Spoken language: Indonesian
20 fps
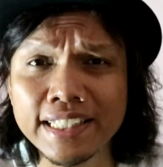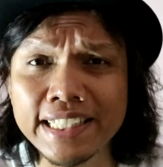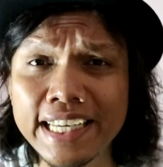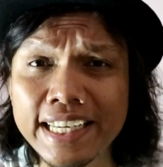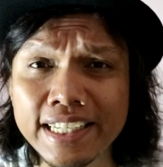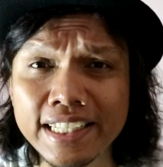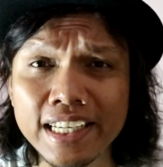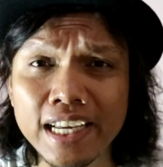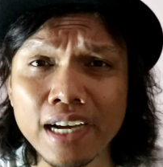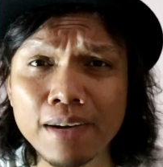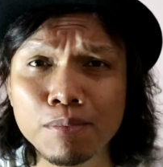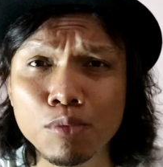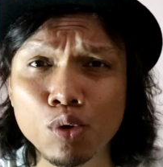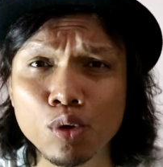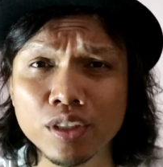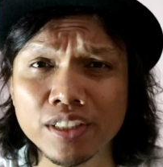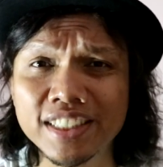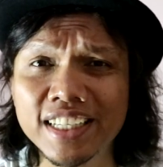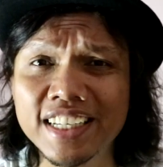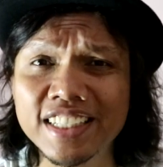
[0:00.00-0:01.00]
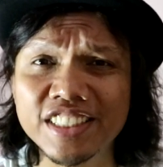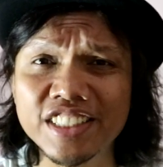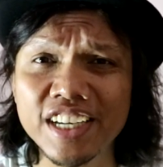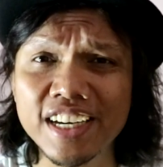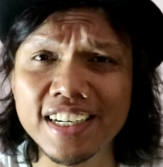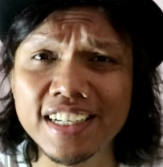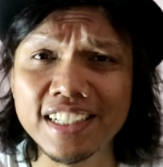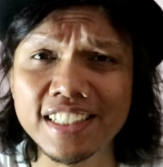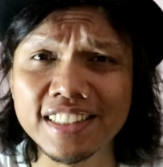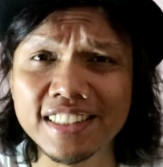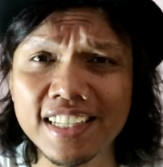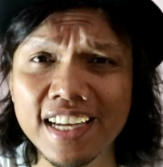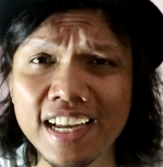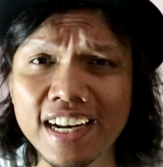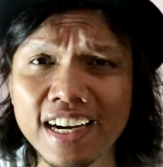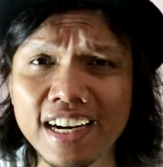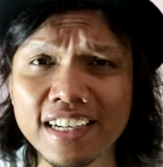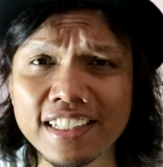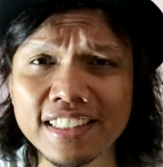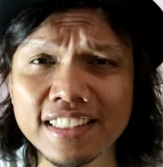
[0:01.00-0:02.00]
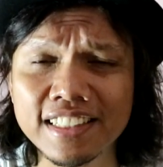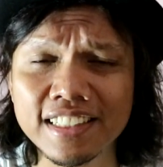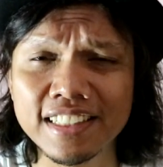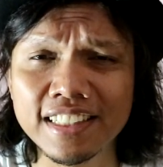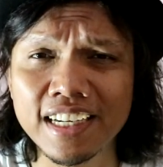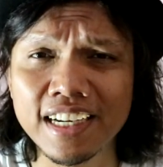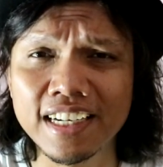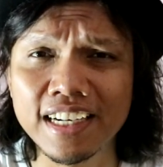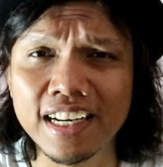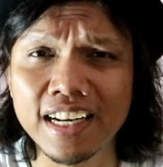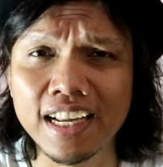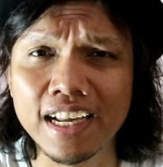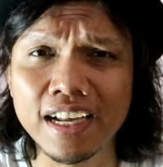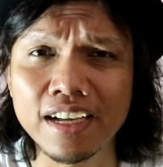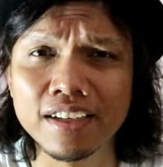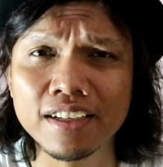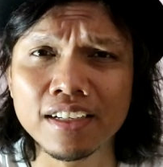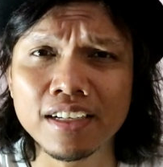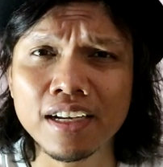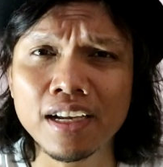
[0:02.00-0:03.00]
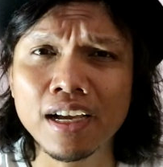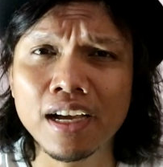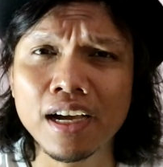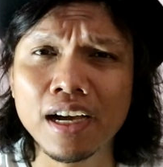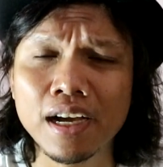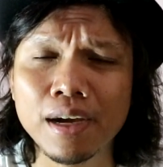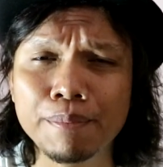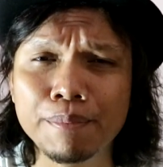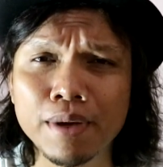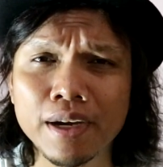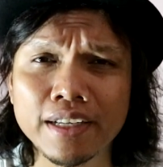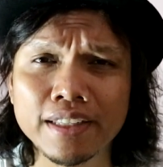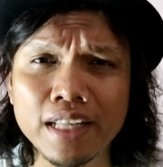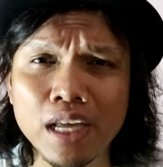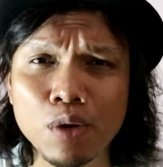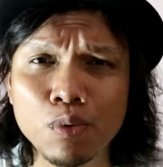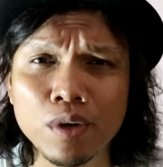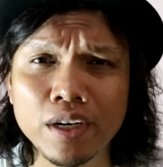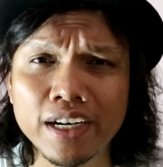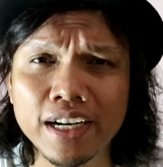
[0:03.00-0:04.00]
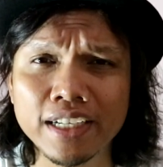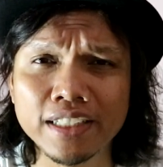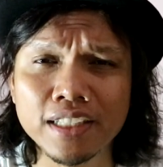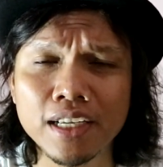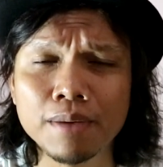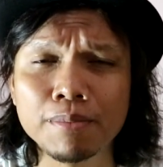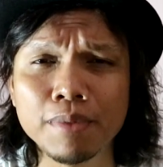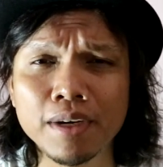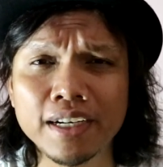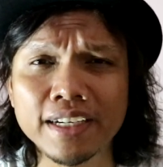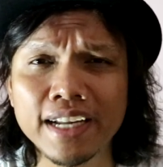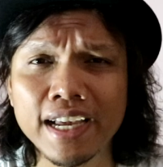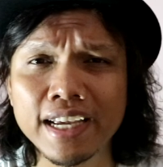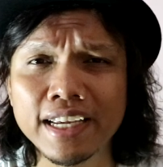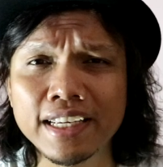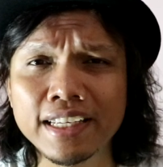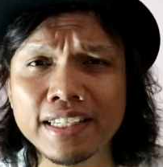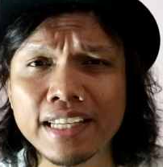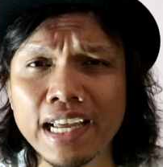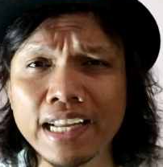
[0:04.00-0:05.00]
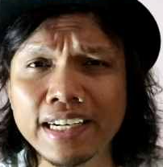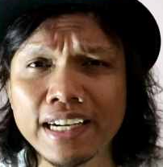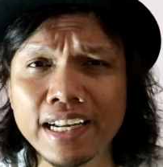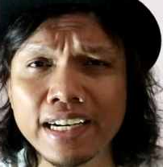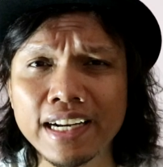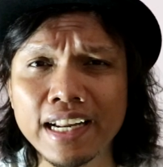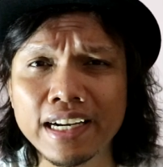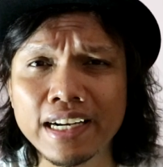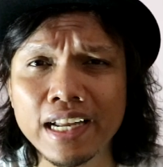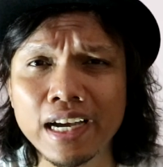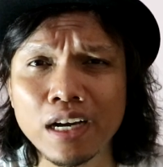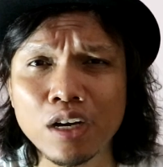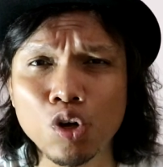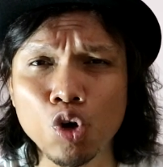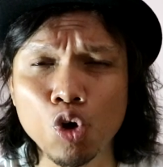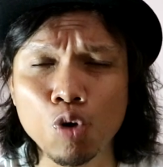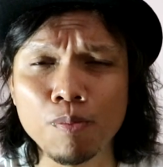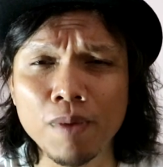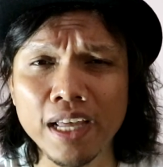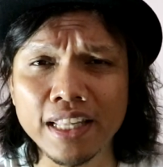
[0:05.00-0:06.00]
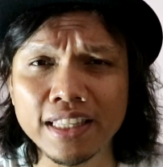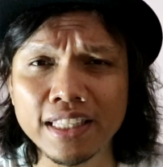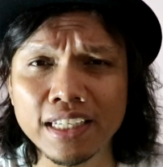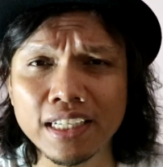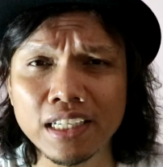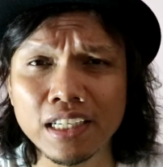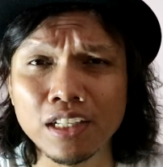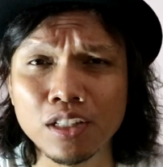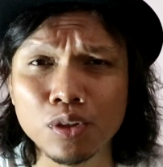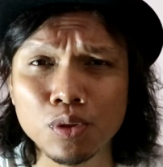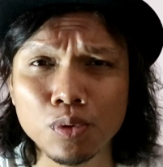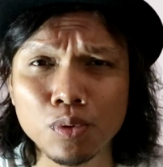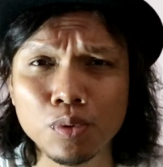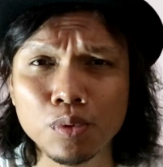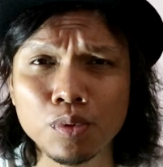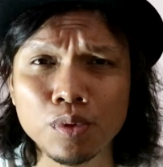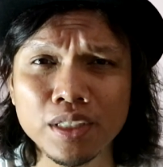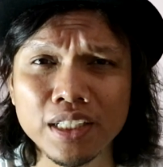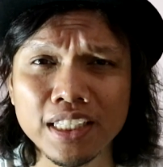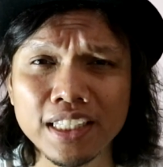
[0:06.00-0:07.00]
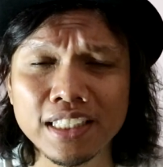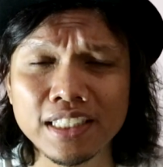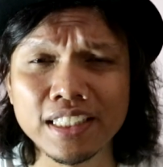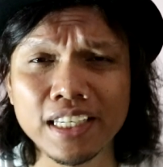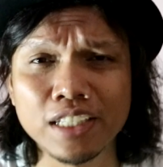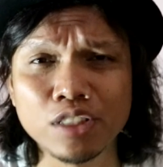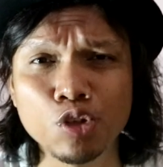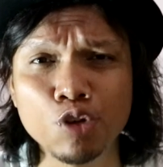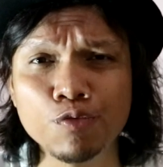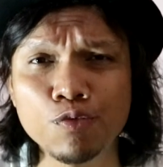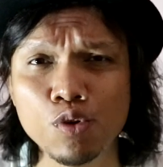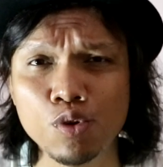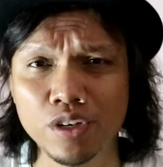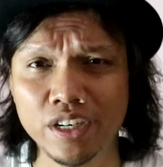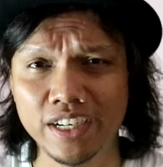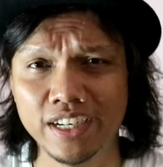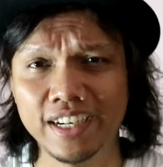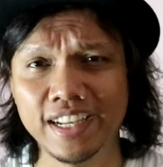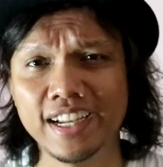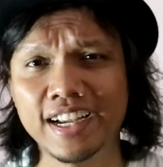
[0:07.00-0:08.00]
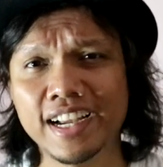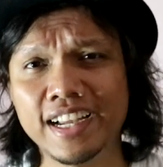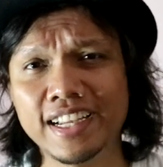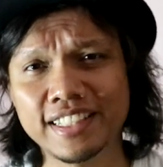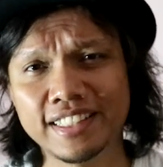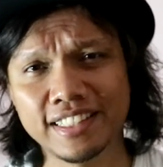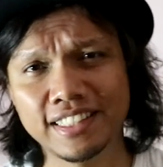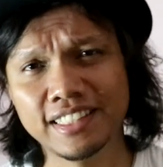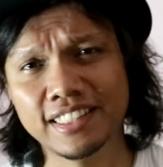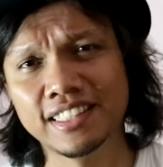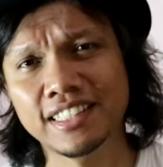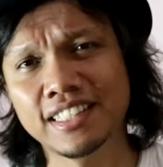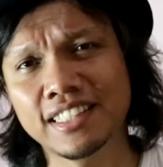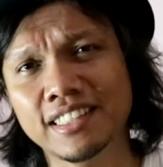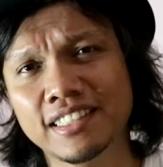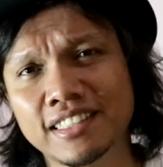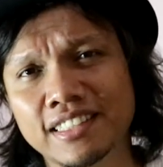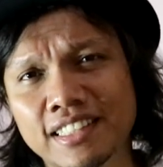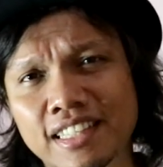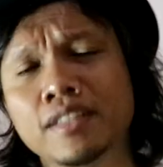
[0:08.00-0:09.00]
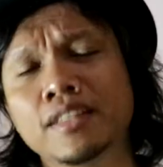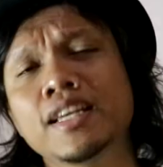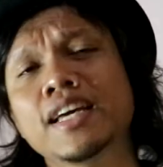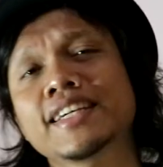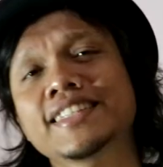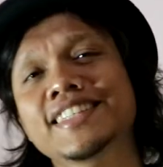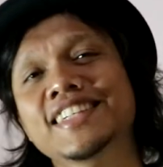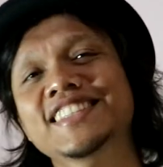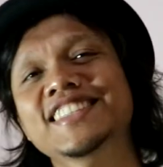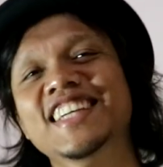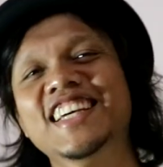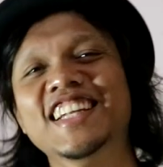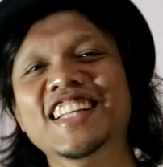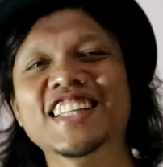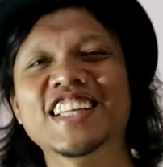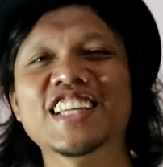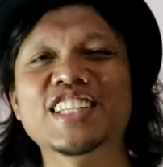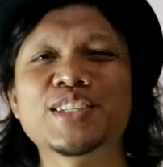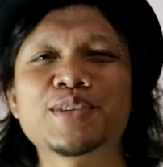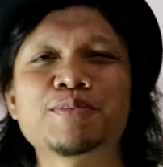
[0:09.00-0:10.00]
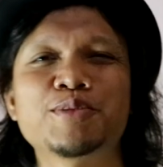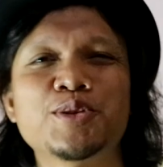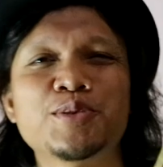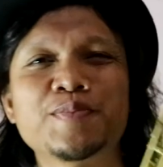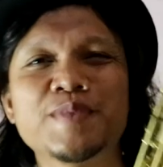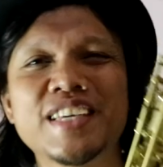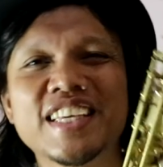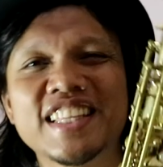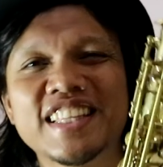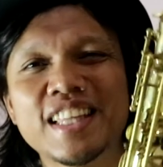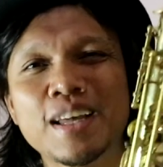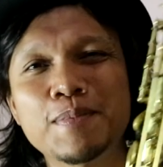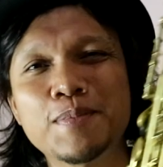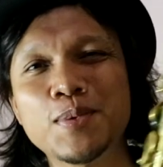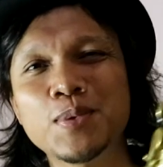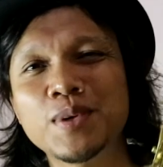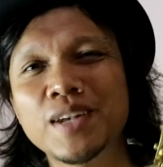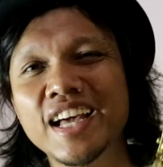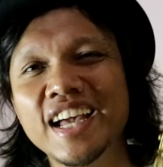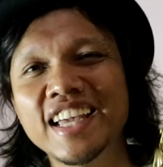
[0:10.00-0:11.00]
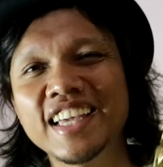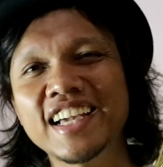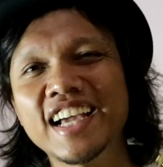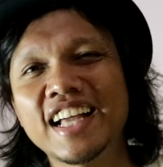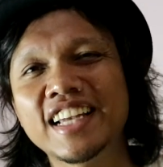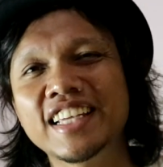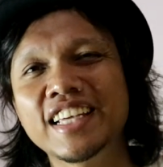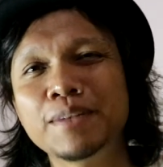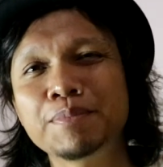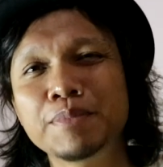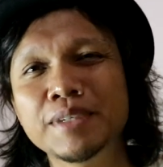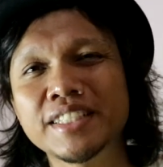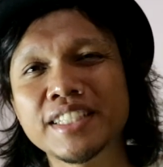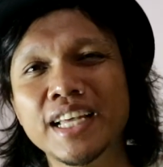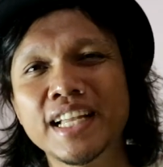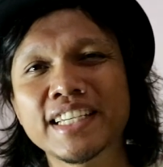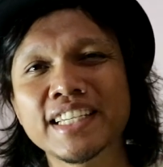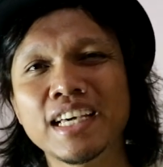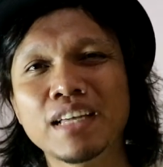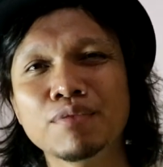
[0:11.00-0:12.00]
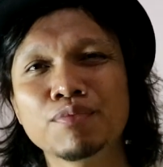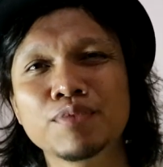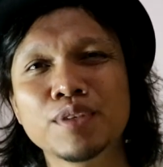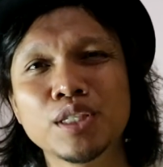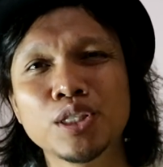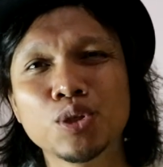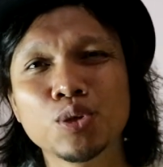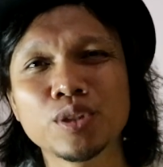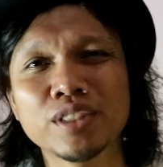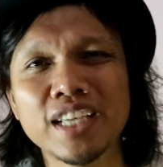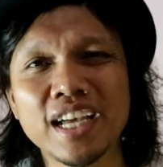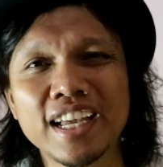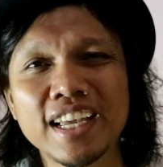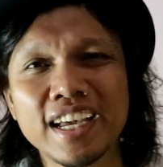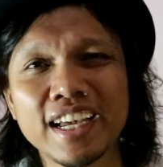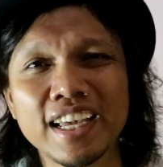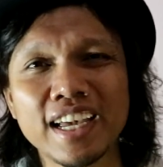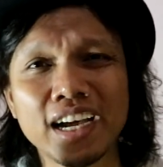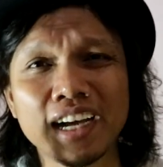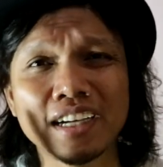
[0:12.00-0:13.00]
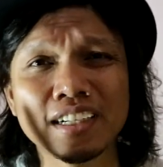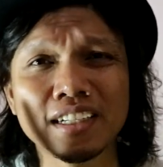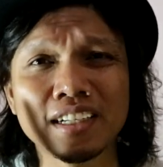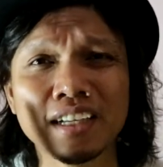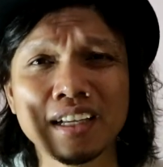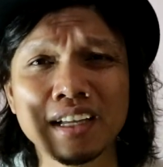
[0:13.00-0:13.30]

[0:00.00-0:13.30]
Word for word: jadi yang mau saya sharing sekarang di sini adalah uh, pengetahuan dasar mengenai nada-nada kromatik itu di saksofon ya guys. Ya saya sarankan sebelum kita mulai kalian bisa lihat video saya yang